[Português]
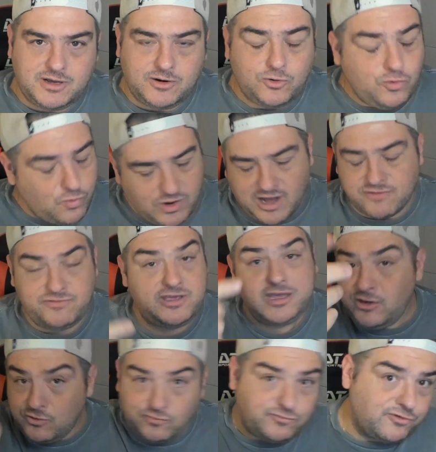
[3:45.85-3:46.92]
Nunca vi
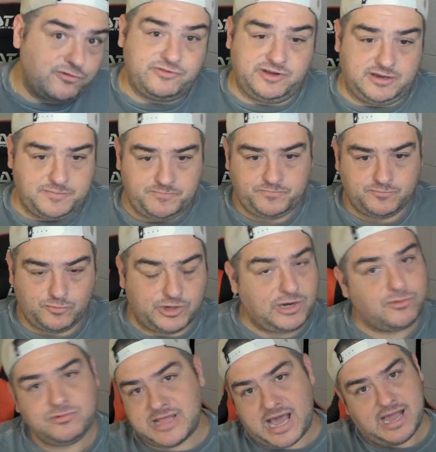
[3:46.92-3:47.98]
e não vou ver. Porque
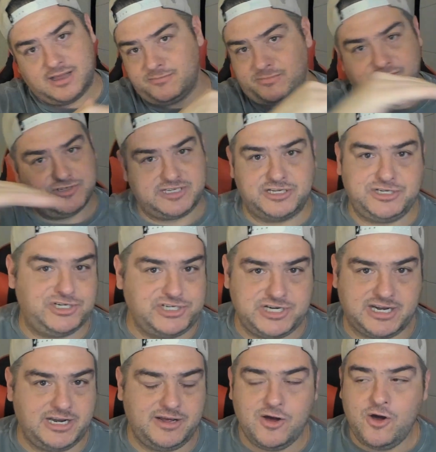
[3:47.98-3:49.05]
não dá pra você atingir
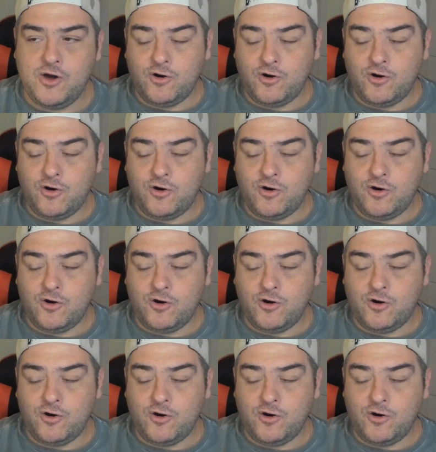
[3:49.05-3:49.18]
aquele.